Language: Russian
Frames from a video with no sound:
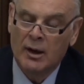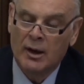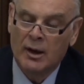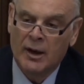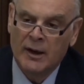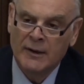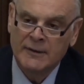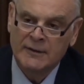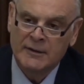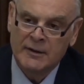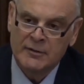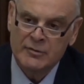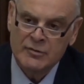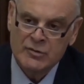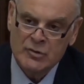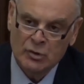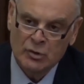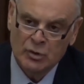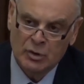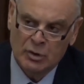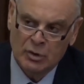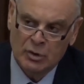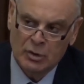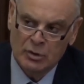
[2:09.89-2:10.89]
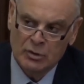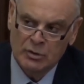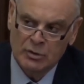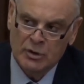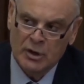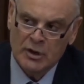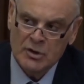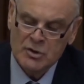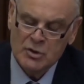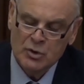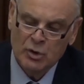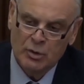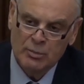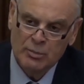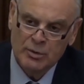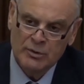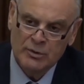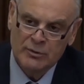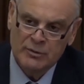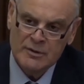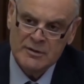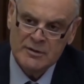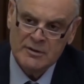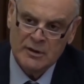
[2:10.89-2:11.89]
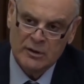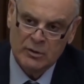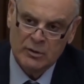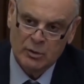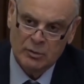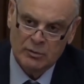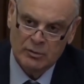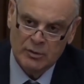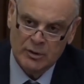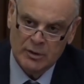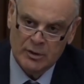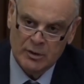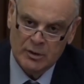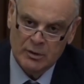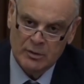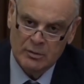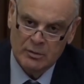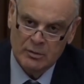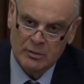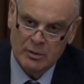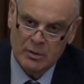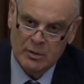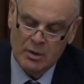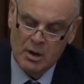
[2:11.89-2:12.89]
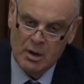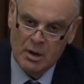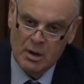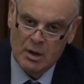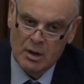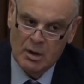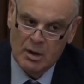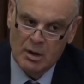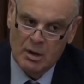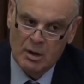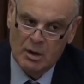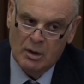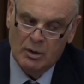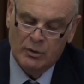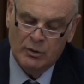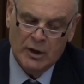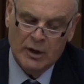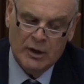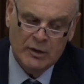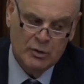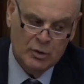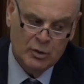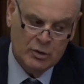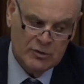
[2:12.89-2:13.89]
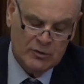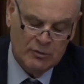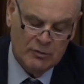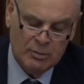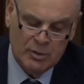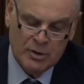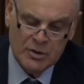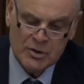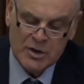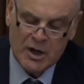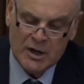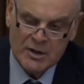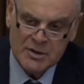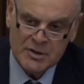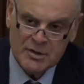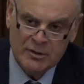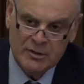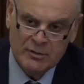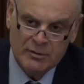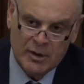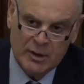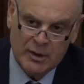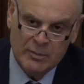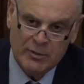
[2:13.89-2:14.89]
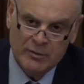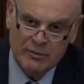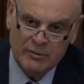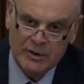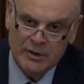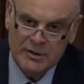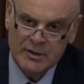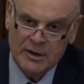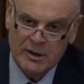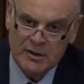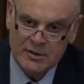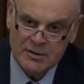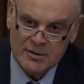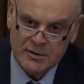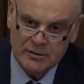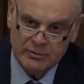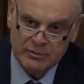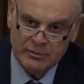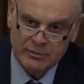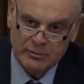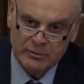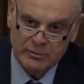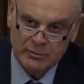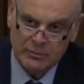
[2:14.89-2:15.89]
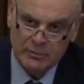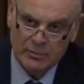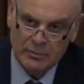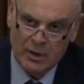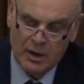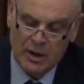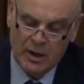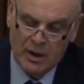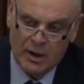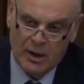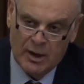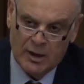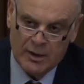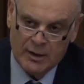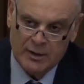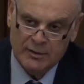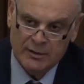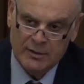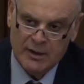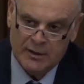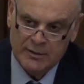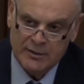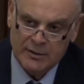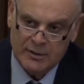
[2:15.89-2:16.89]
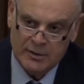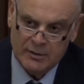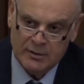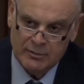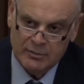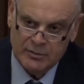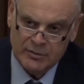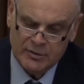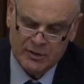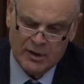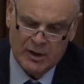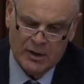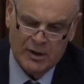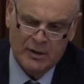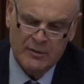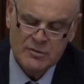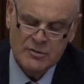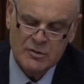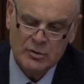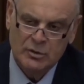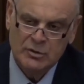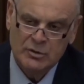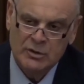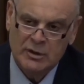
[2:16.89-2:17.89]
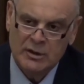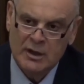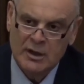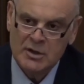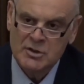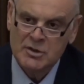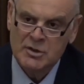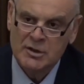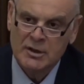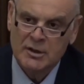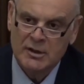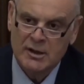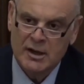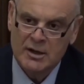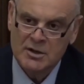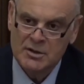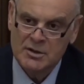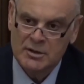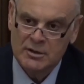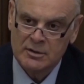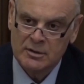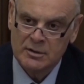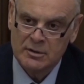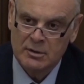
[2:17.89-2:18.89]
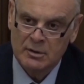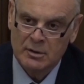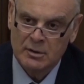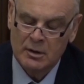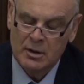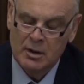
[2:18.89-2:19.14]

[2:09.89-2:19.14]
Это все должно быть восстановлено. Найдете в ближайшее время владельцев, арендаторов. Скорее всего, это наши граждане.